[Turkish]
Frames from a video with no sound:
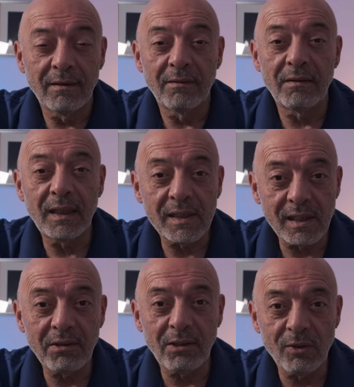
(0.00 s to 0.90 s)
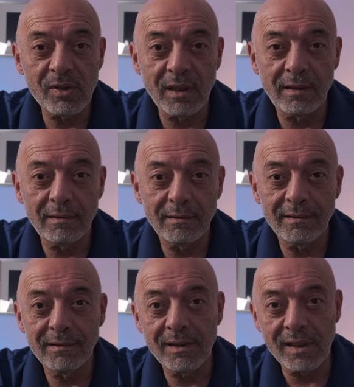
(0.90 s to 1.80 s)
Valla sevgili dostlar
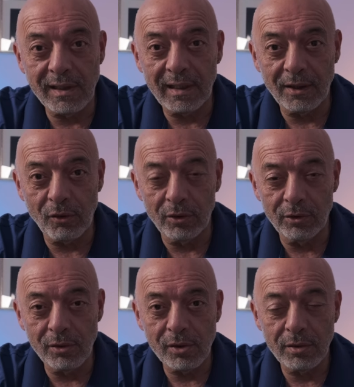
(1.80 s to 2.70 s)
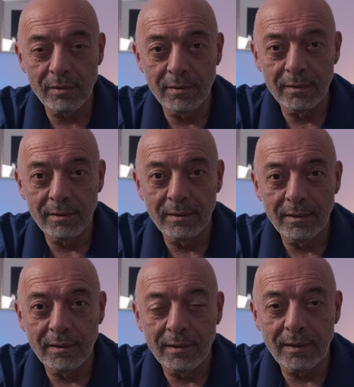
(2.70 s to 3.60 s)
sizler de gördünüz.
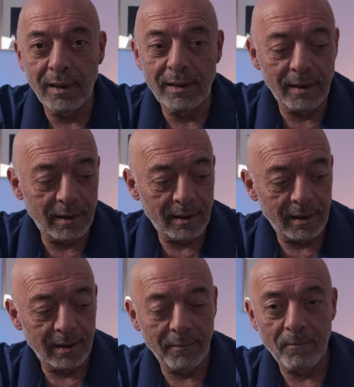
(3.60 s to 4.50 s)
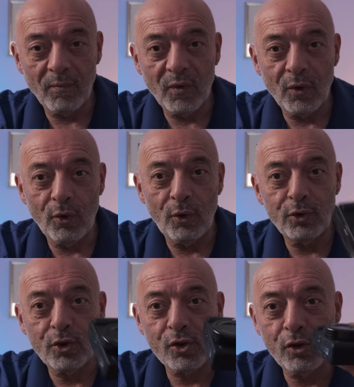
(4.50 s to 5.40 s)
Yani
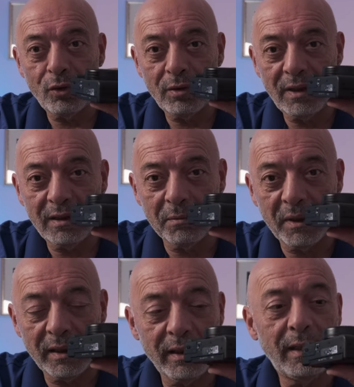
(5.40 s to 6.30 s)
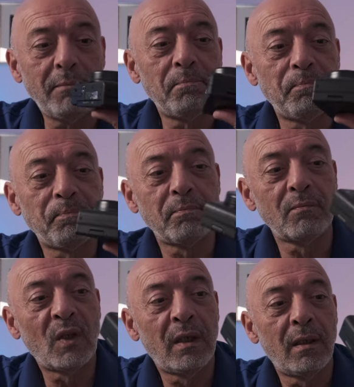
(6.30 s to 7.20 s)
ölçüsü itibariyle
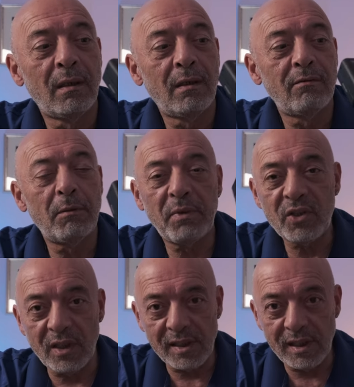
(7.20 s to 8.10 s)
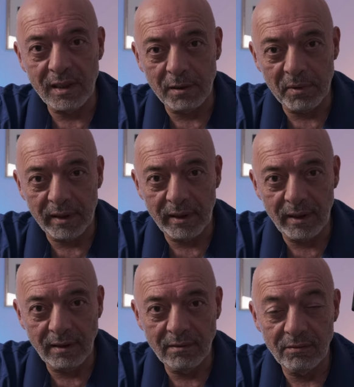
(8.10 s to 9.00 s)
ve becerisi
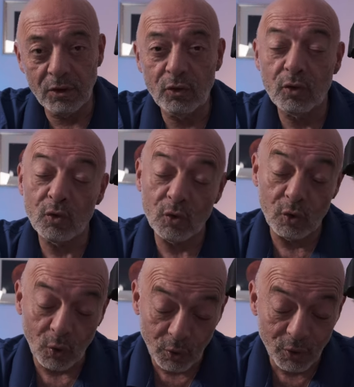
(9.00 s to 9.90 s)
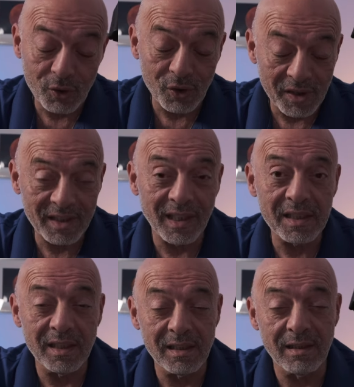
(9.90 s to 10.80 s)
itibariyle ve dolgusunu
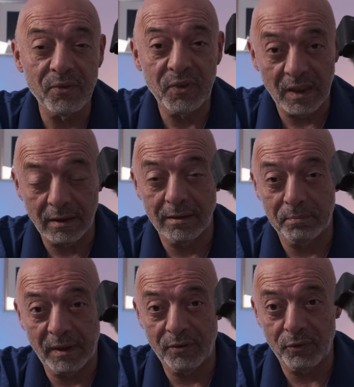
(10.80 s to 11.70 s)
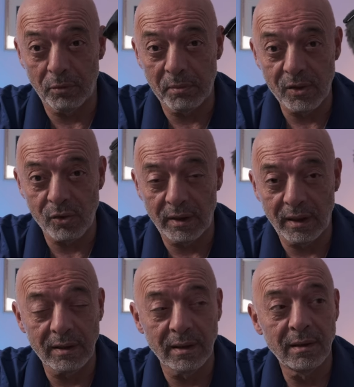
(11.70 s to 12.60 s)
isterseniz de fiyat performans
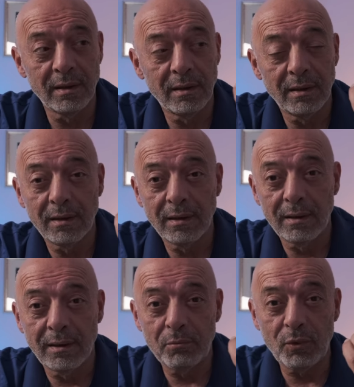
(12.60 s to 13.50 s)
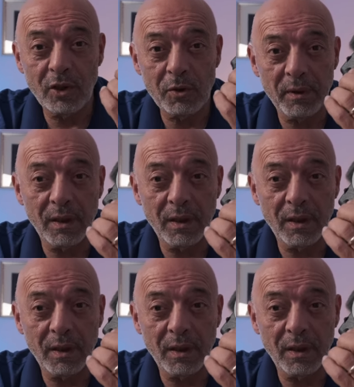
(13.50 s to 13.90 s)
olarak müthiş bir